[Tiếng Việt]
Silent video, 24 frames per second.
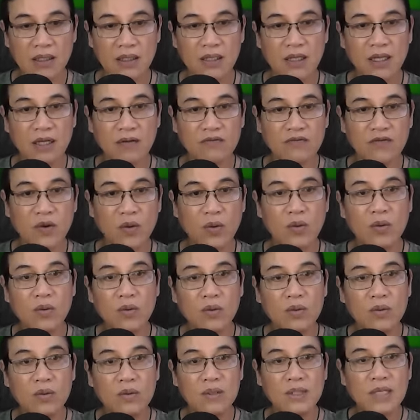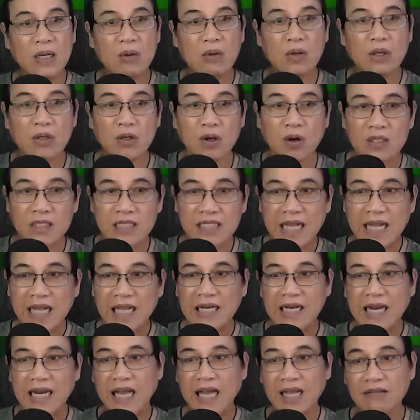Thiên Vũ đâu có còn
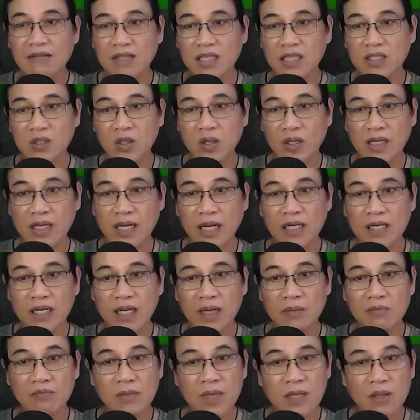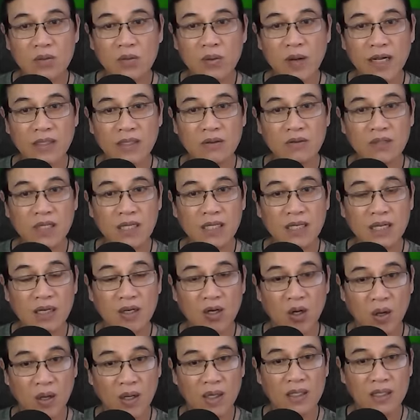xa lạ gì chuyện anh em bất hòa trong gia đình
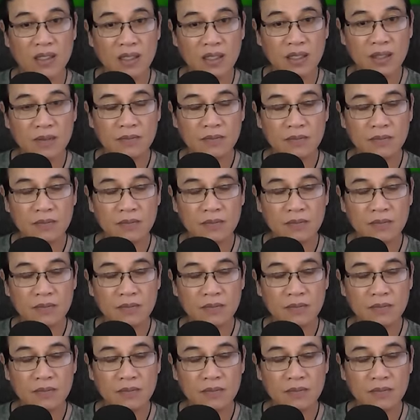họ Hứa.